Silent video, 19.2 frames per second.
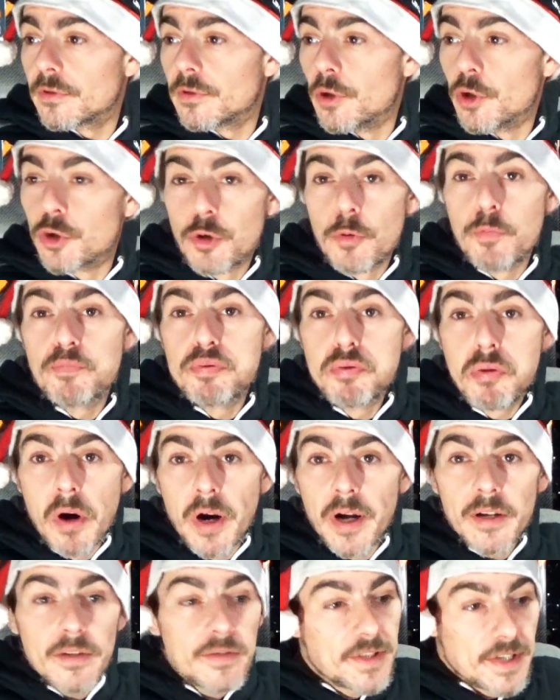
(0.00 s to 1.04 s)
je
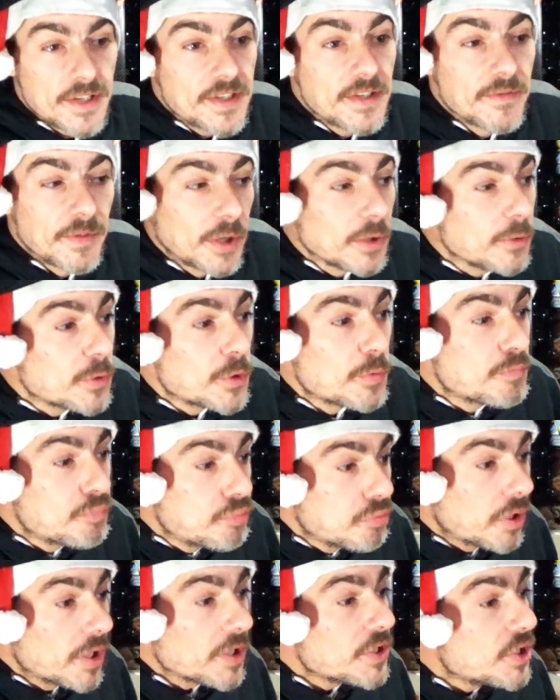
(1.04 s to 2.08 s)
pourrais, c'est vrai que je
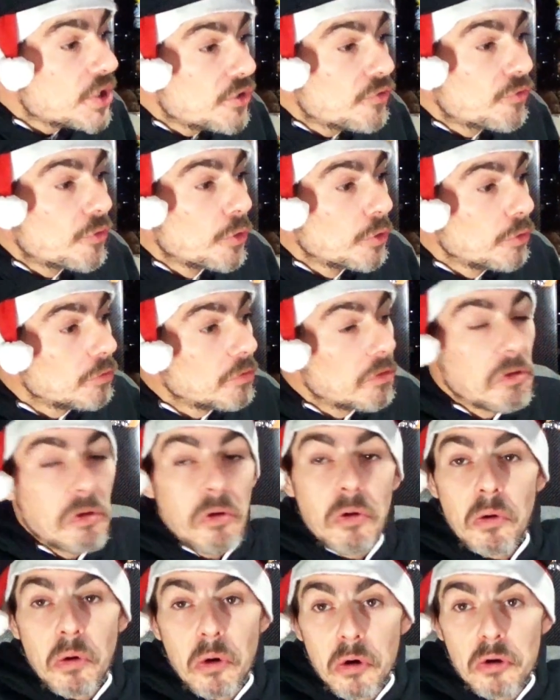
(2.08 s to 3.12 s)
pourrais, si je veux,
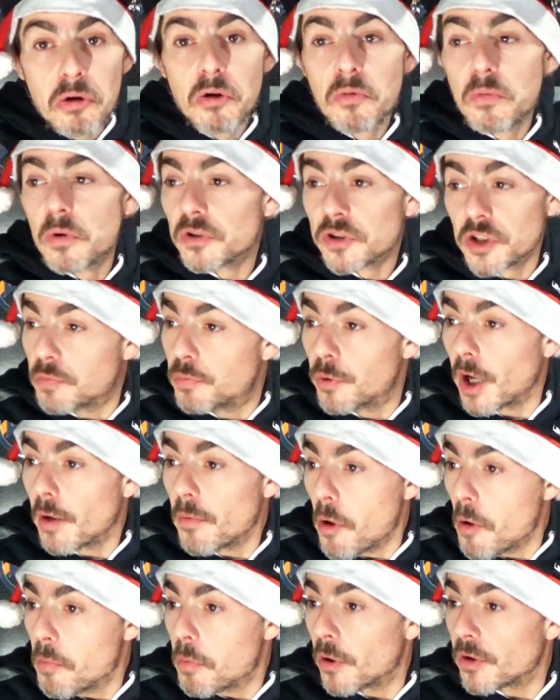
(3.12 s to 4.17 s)
recommander. Je pourrais me
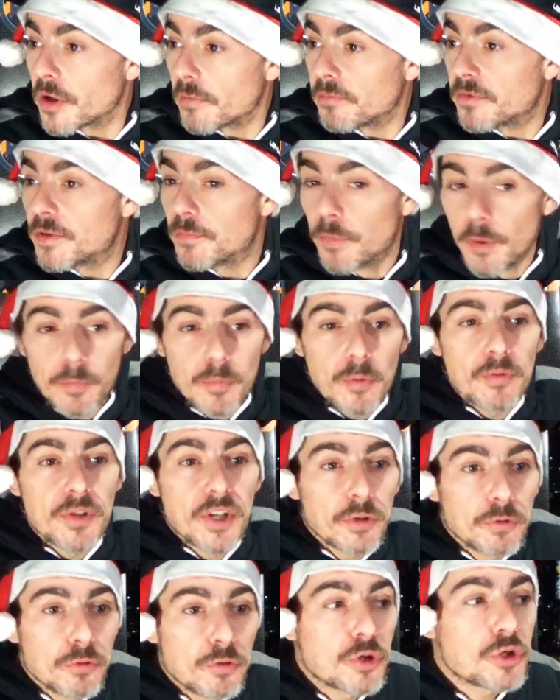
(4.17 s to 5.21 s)
reprendre un petit peu pour
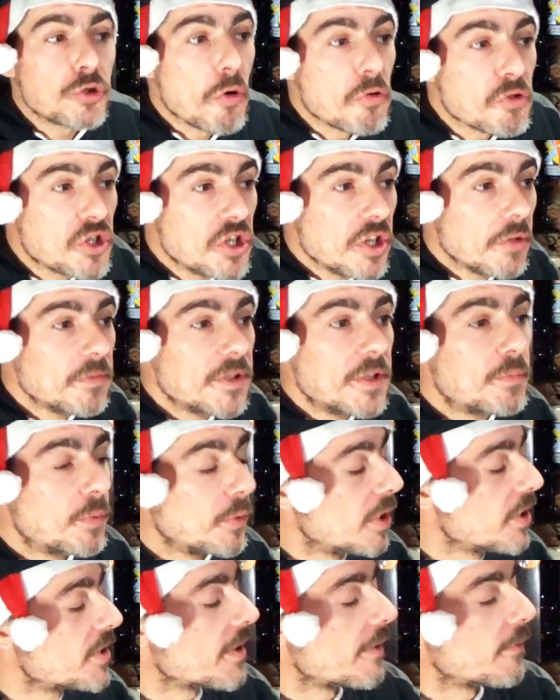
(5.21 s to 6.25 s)
dire de changer un petit peu
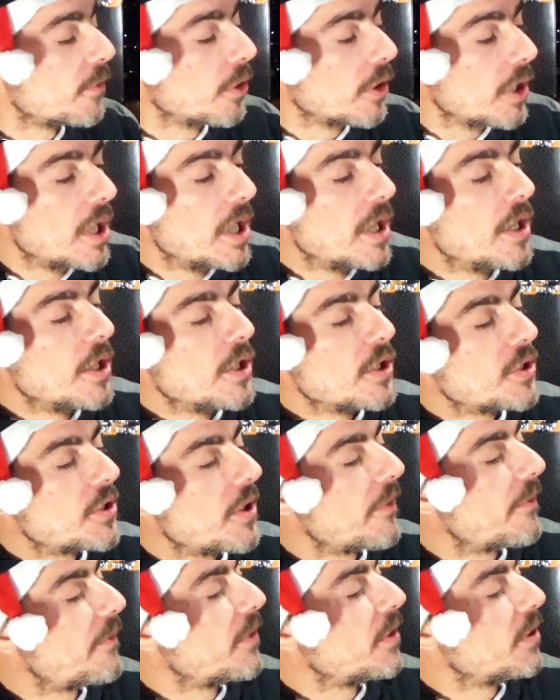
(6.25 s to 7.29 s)
les saveurs. Ça
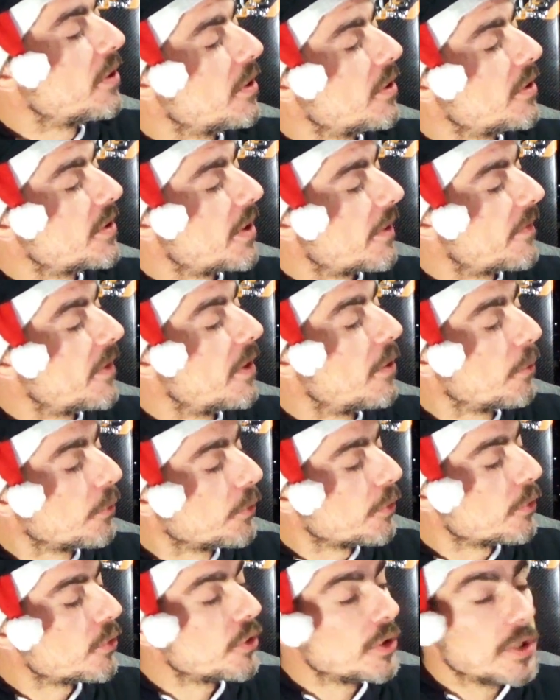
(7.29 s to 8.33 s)
fait, ça fait
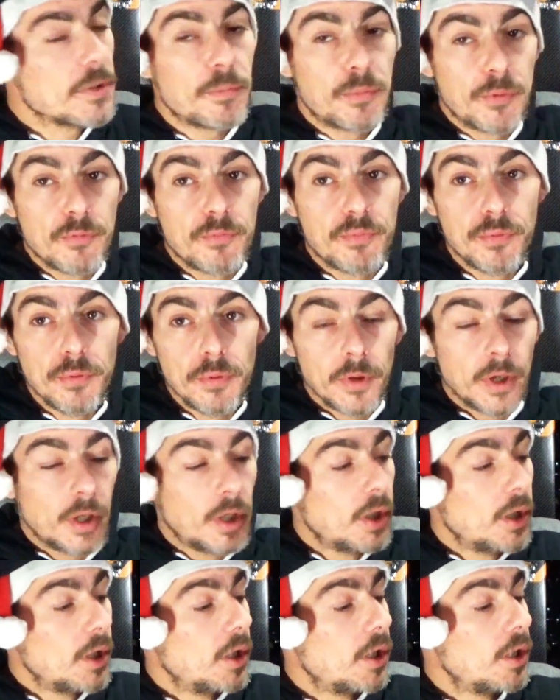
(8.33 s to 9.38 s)
longtemps que j'en ai plus bu
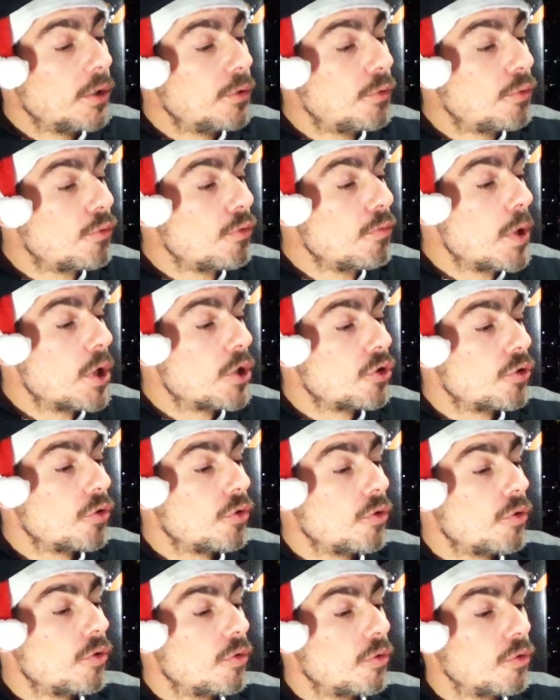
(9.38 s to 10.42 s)
et du coup bah,
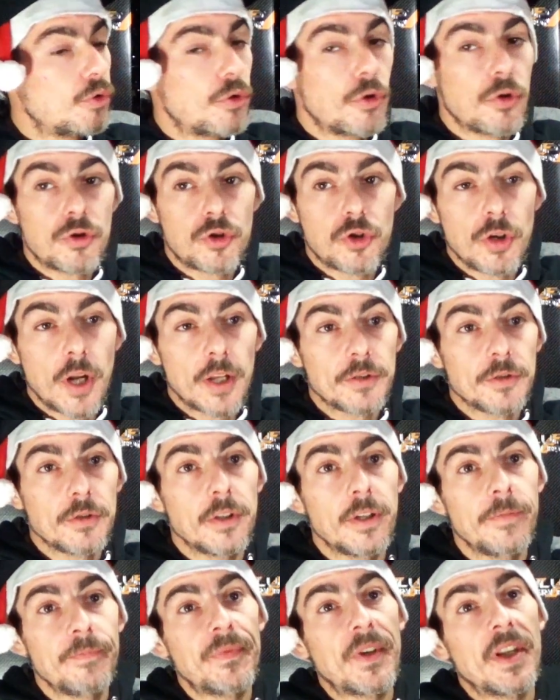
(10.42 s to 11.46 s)
je,
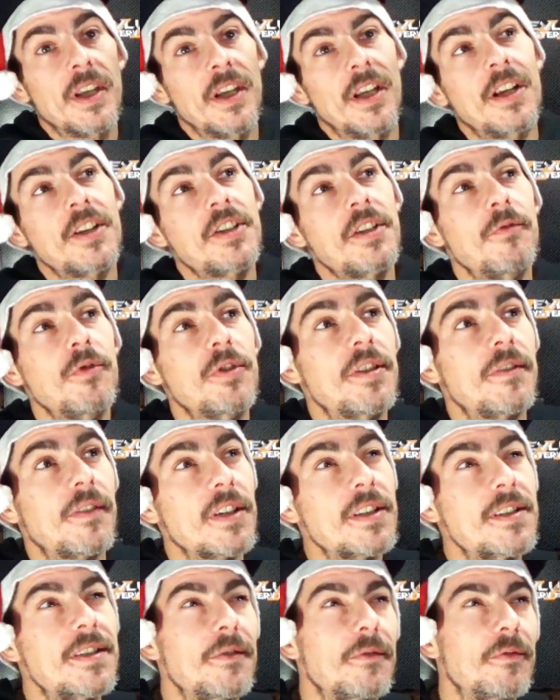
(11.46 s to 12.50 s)
l'adore. Et là j'avoue que c'est vrai,
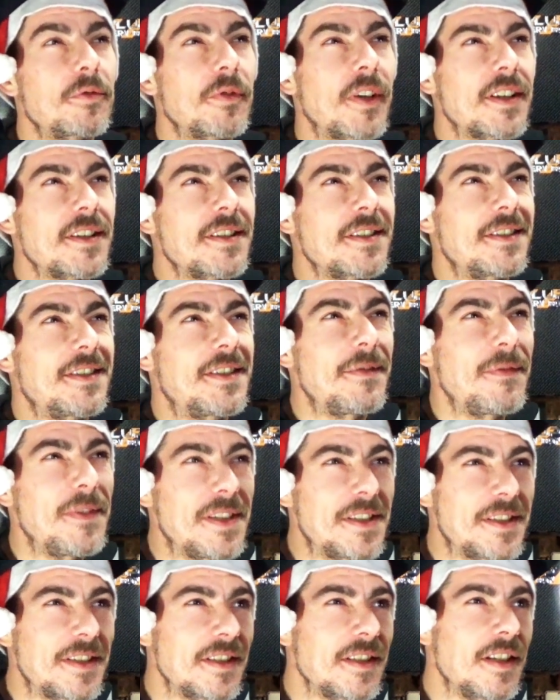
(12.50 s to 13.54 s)
si vous voudrait
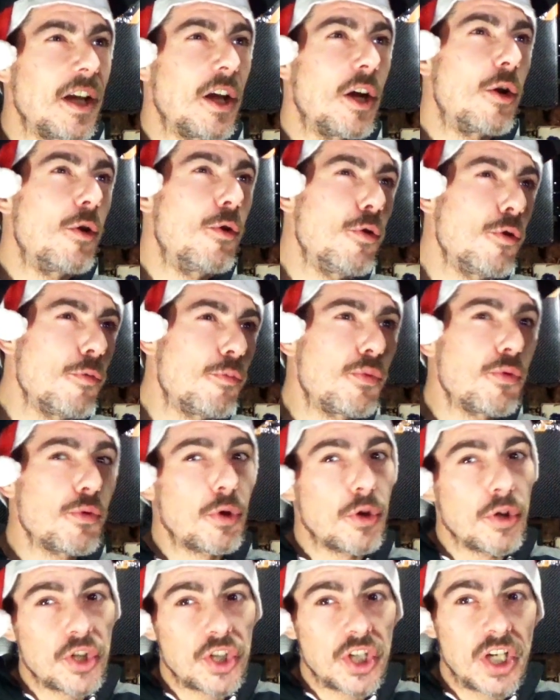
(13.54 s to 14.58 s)
diviser le Blue
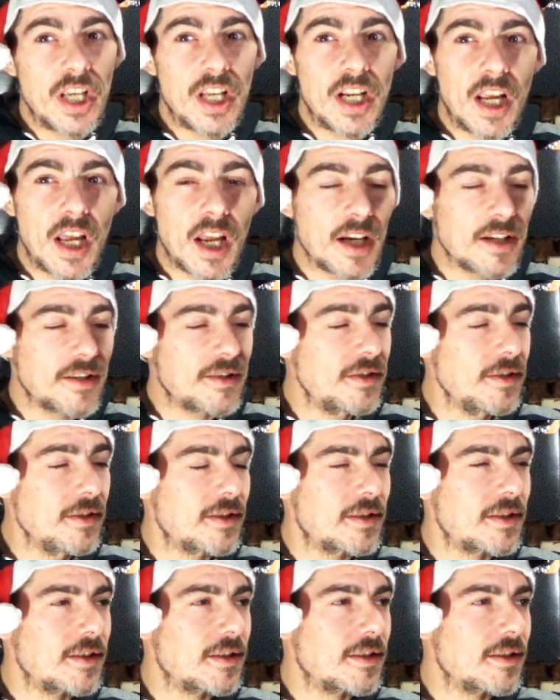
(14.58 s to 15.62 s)
Crush et Galaxy,
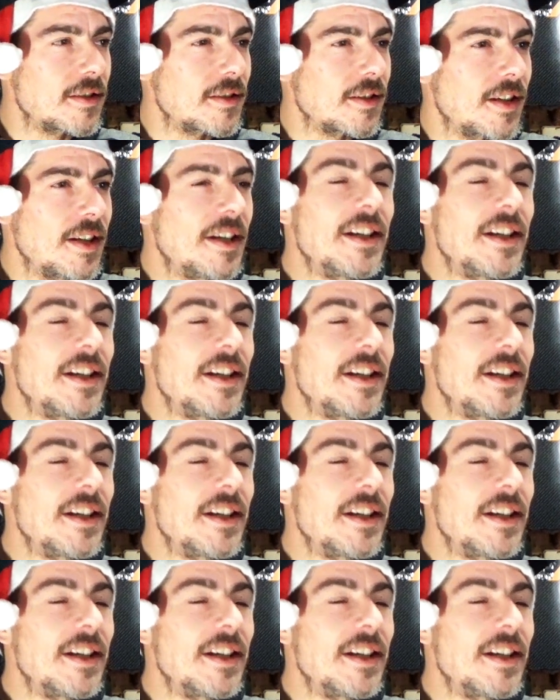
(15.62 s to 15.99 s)
c'est,